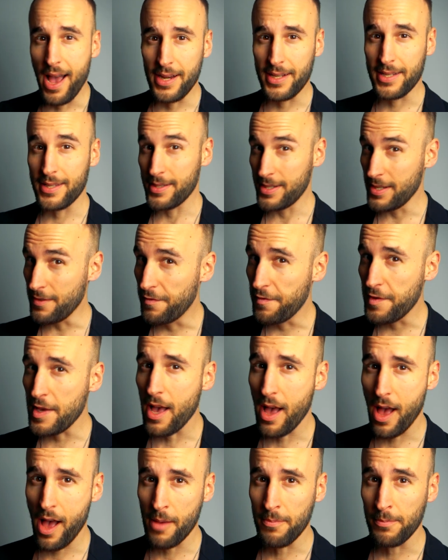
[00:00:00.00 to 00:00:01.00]
Angst, die
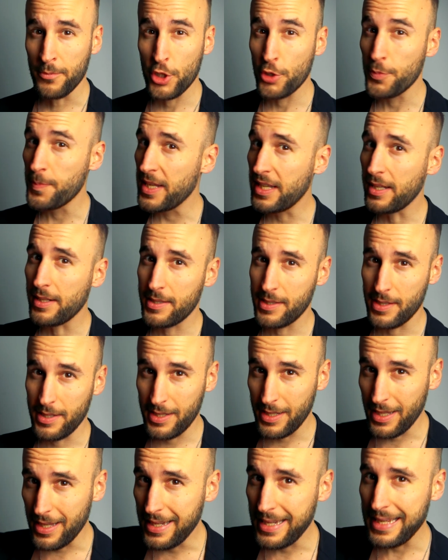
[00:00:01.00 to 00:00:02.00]
wir haben, spiegelt
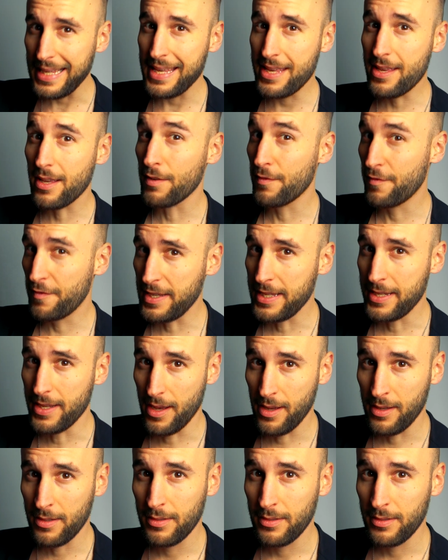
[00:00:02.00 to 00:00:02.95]
sich in ihr wieder.